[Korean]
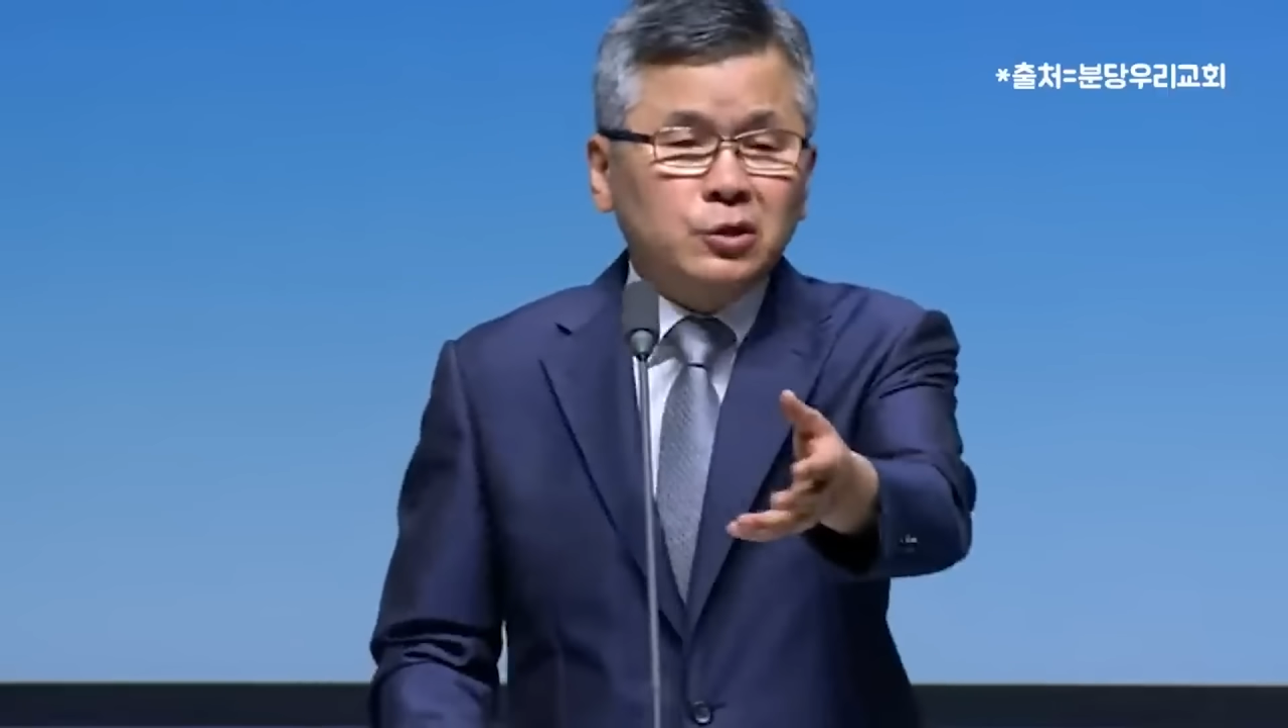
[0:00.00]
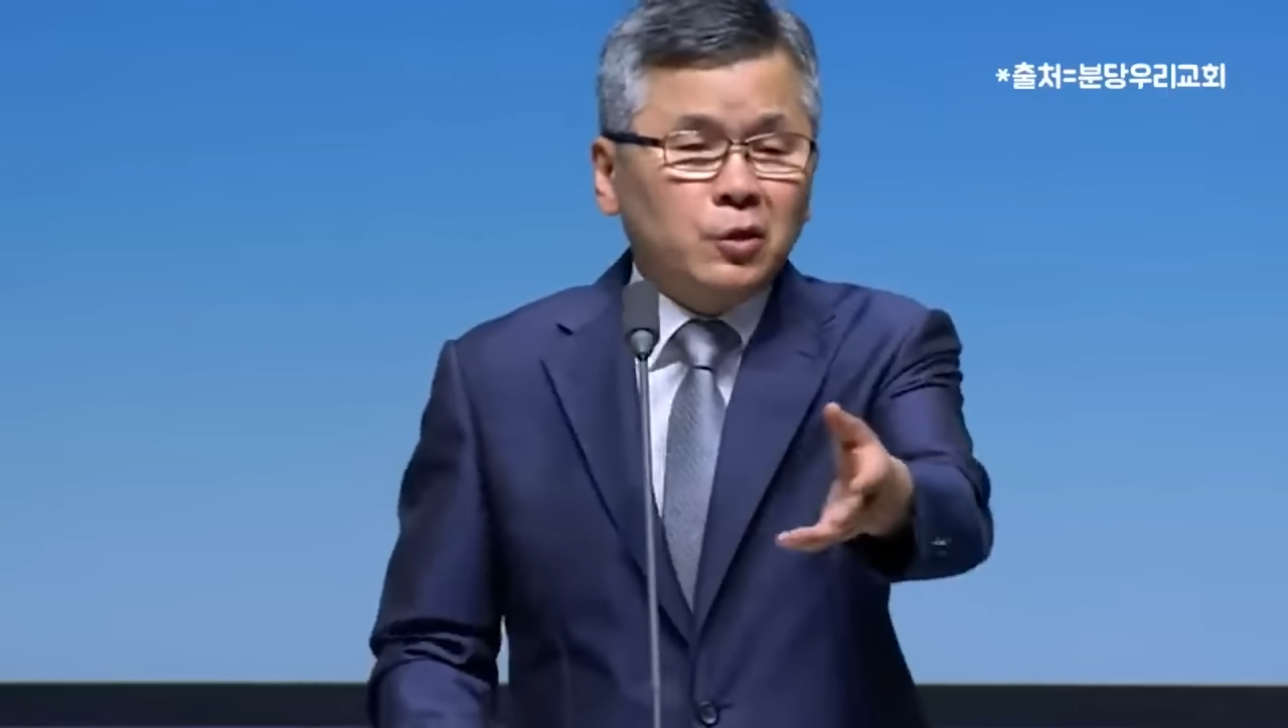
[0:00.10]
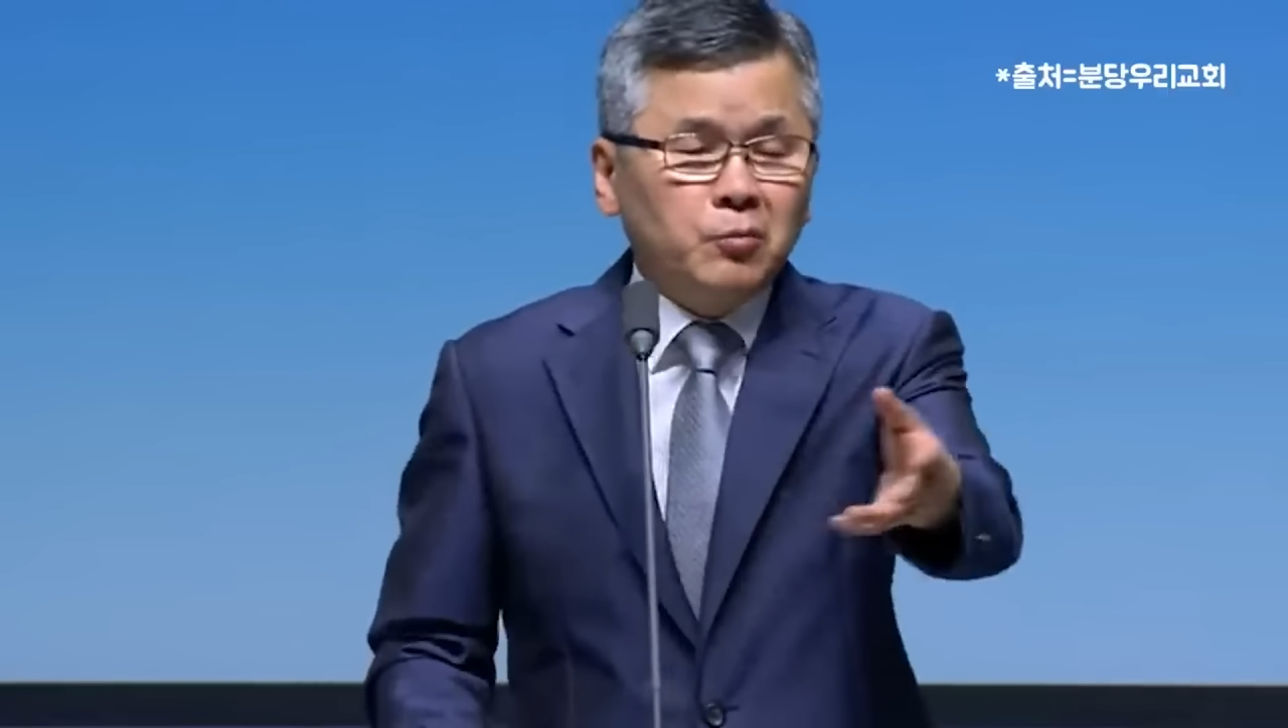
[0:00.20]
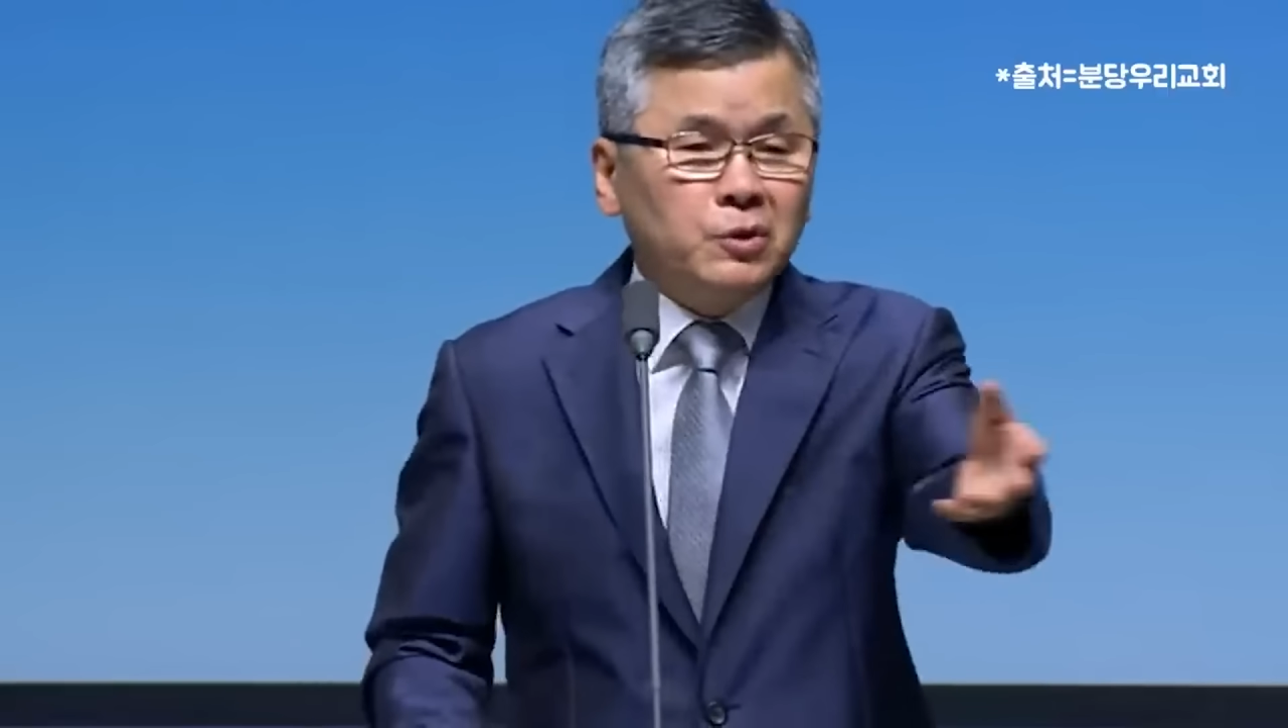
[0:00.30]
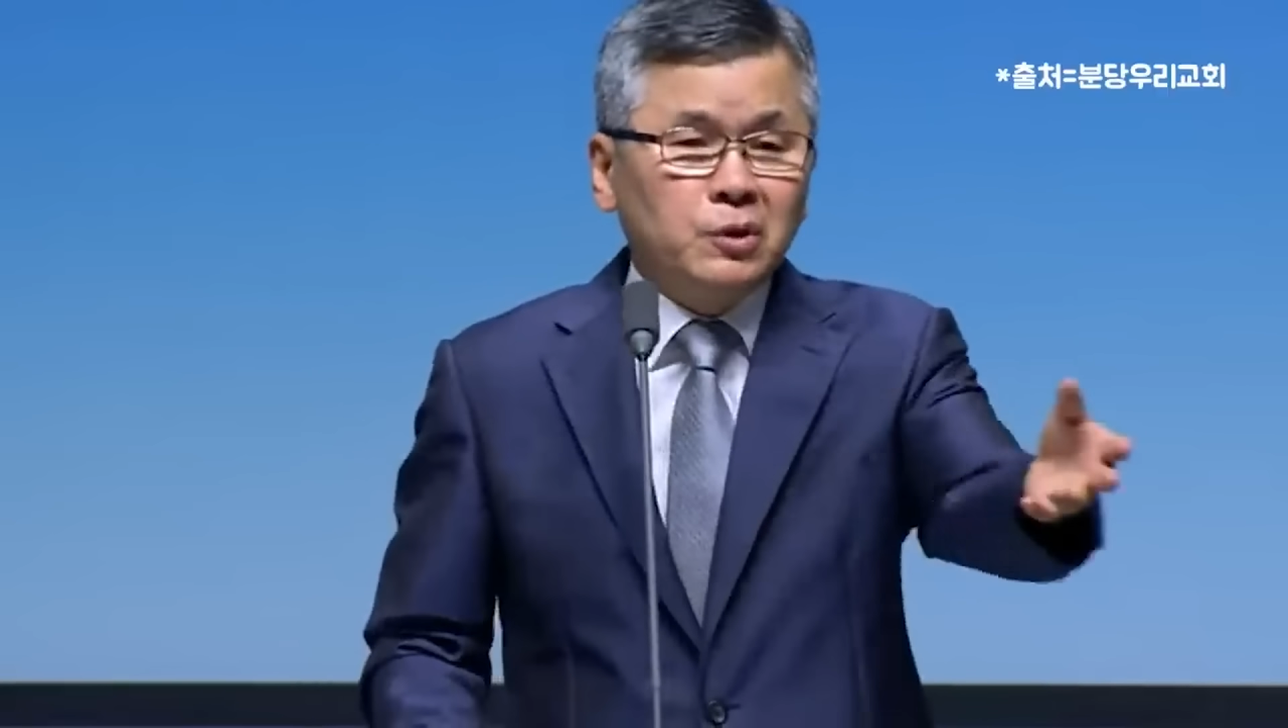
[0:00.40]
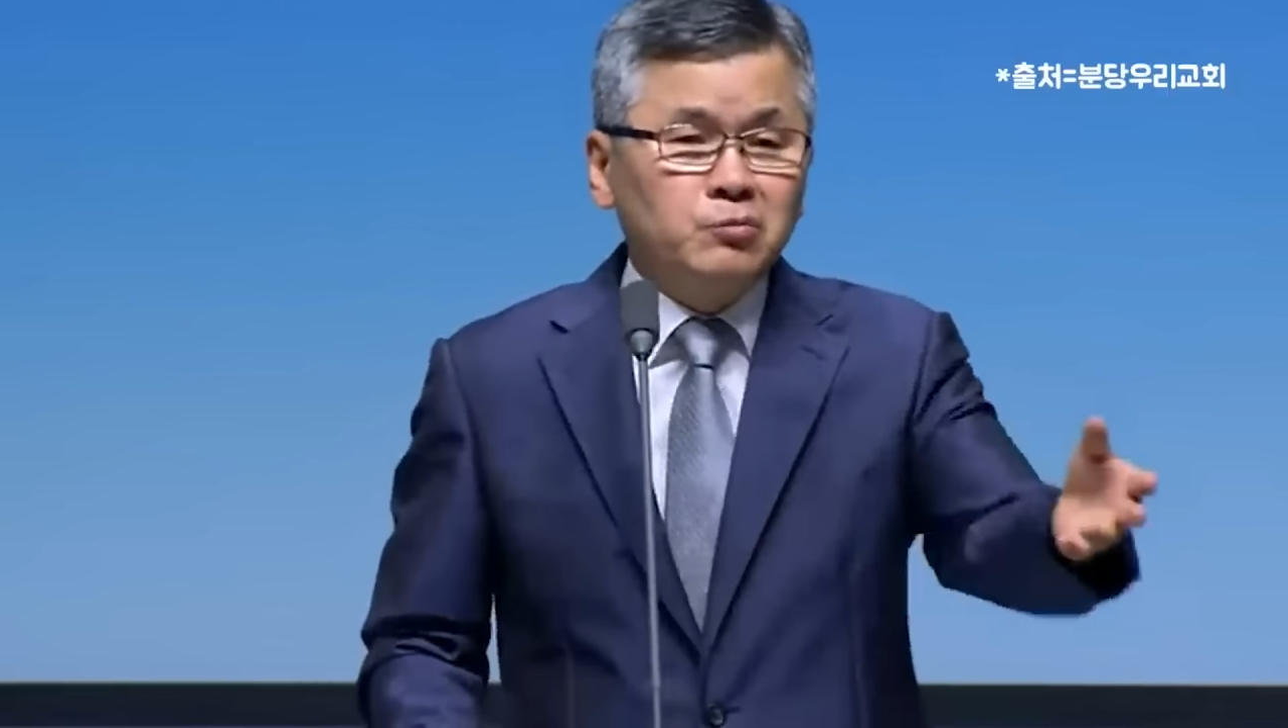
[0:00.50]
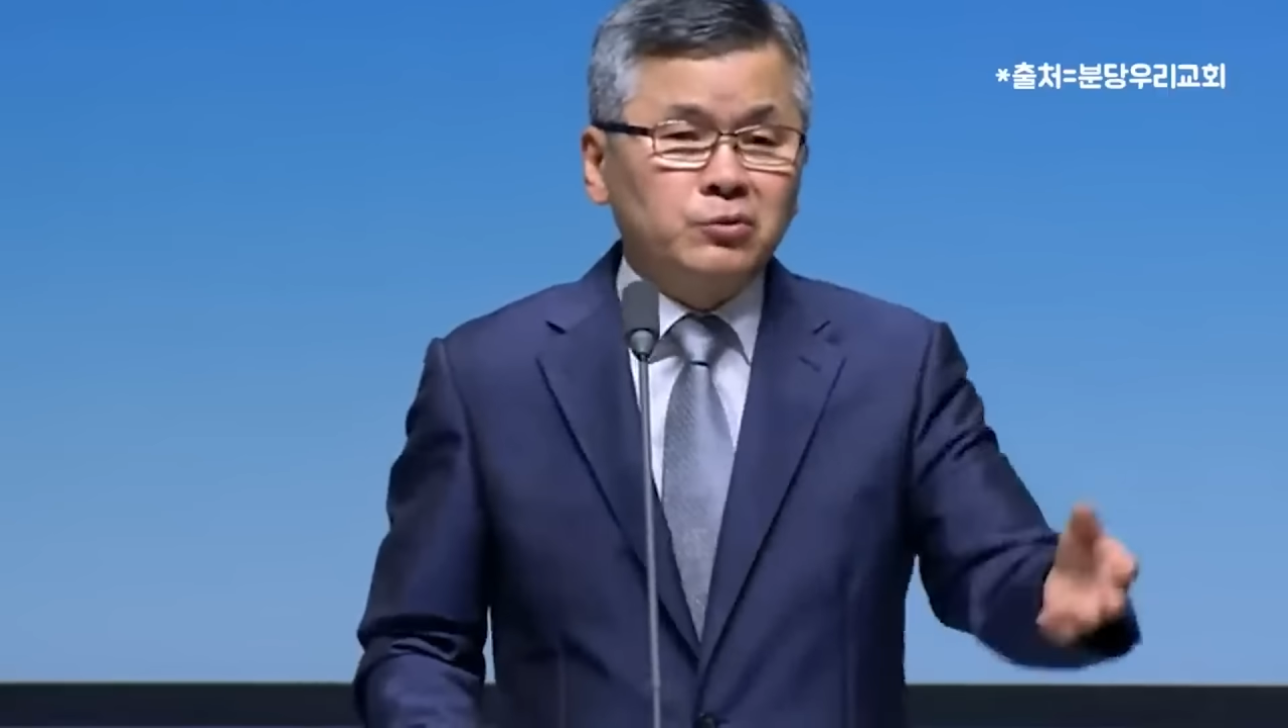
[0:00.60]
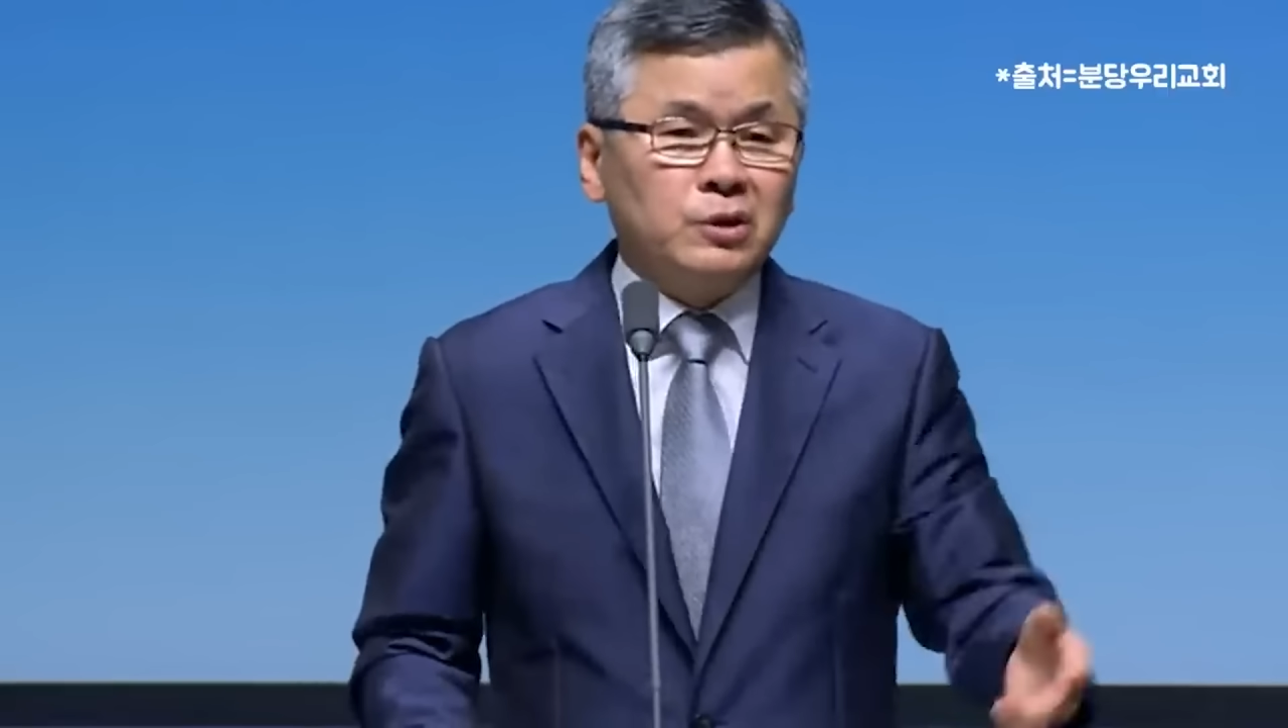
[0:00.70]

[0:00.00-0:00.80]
처음 믿는